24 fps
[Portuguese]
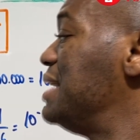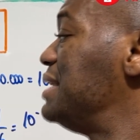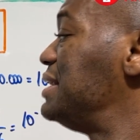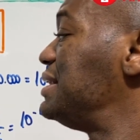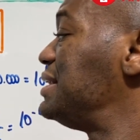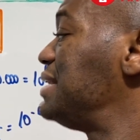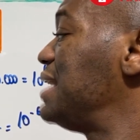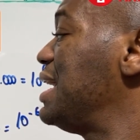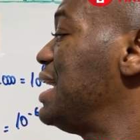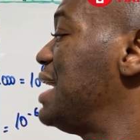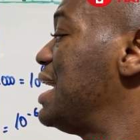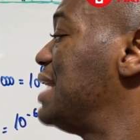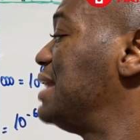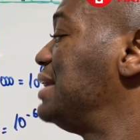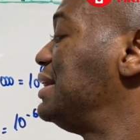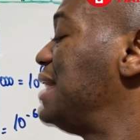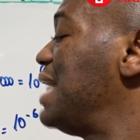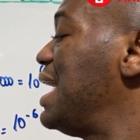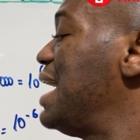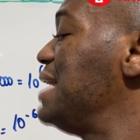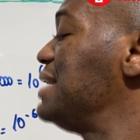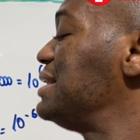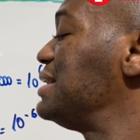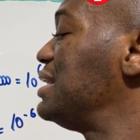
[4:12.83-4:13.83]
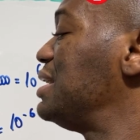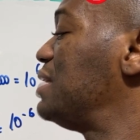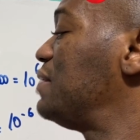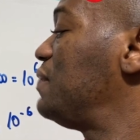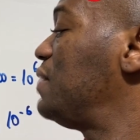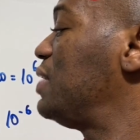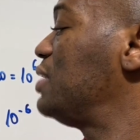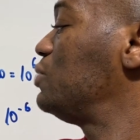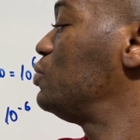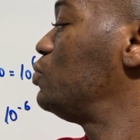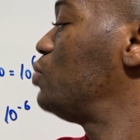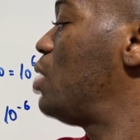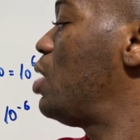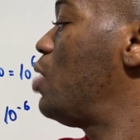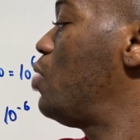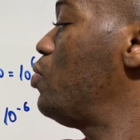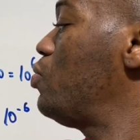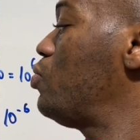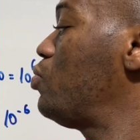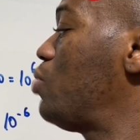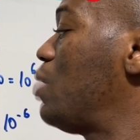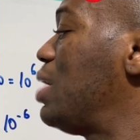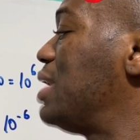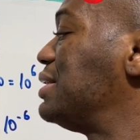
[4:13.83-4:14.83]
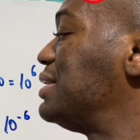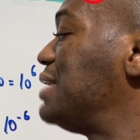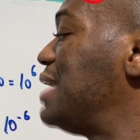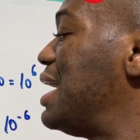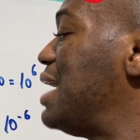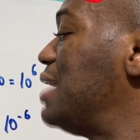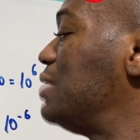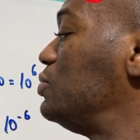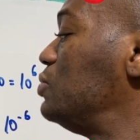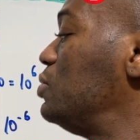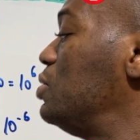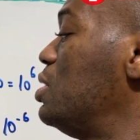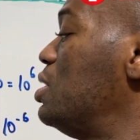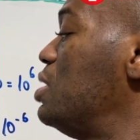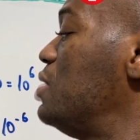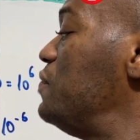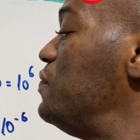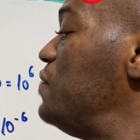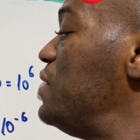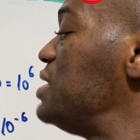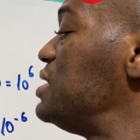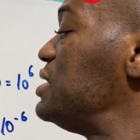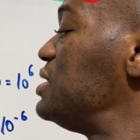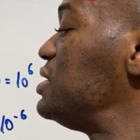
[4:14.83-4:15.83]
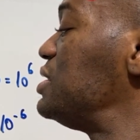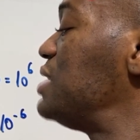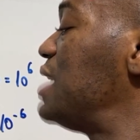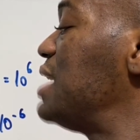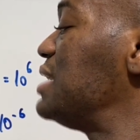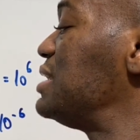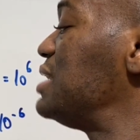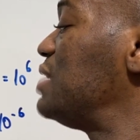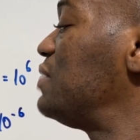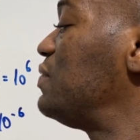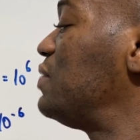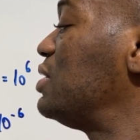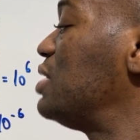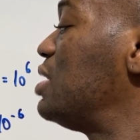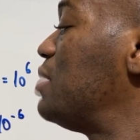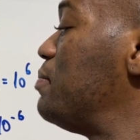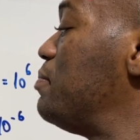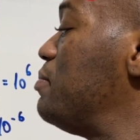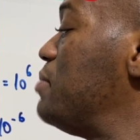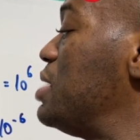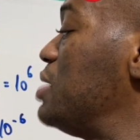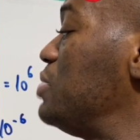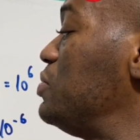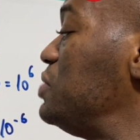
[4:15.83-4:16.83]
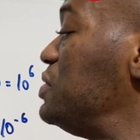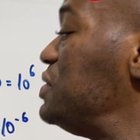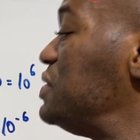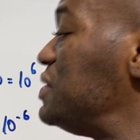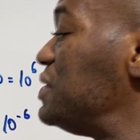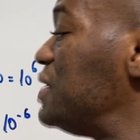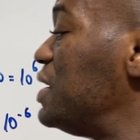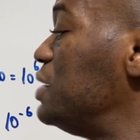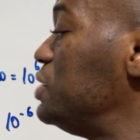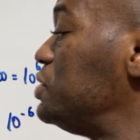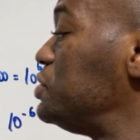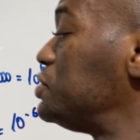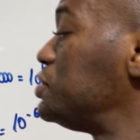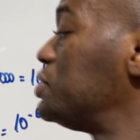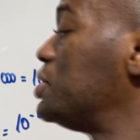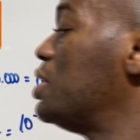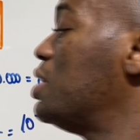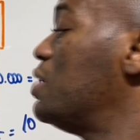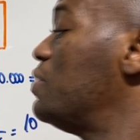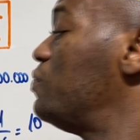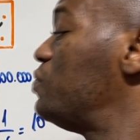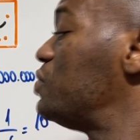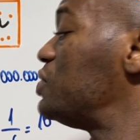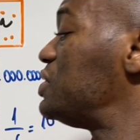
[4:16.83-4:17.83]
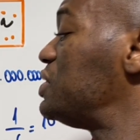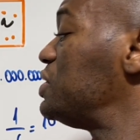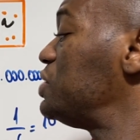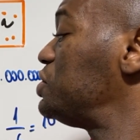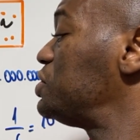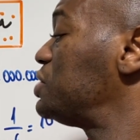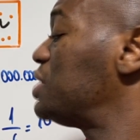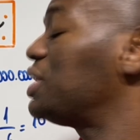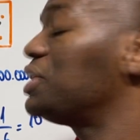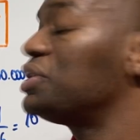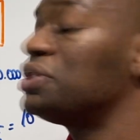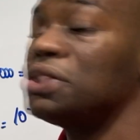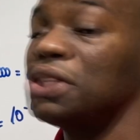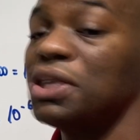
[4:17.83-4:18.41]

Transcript: 100 é 10 elevado ao quadrado, vezes 10 elevado a menos 6. Você está